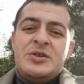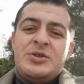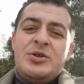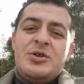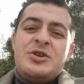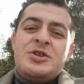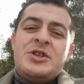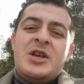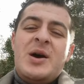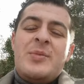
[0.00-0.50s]

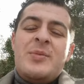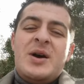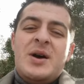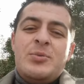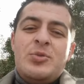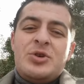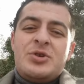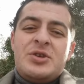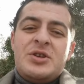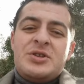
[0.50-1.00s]
То же
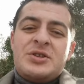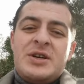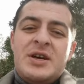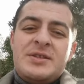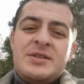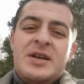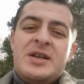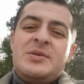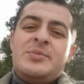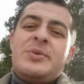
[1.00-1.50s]
самое можно
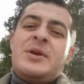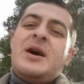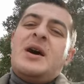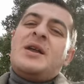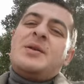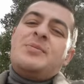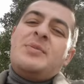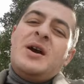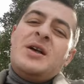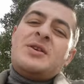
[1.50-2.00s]
сказать
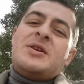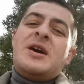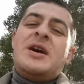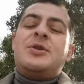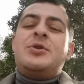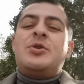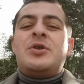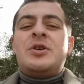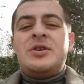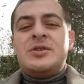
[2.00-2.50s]
про армян,
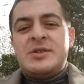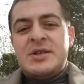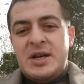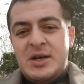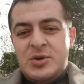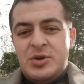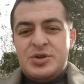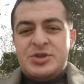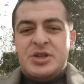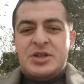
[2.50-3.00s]
которые
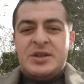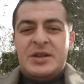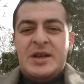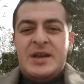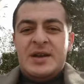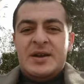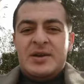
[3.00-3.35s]
заходят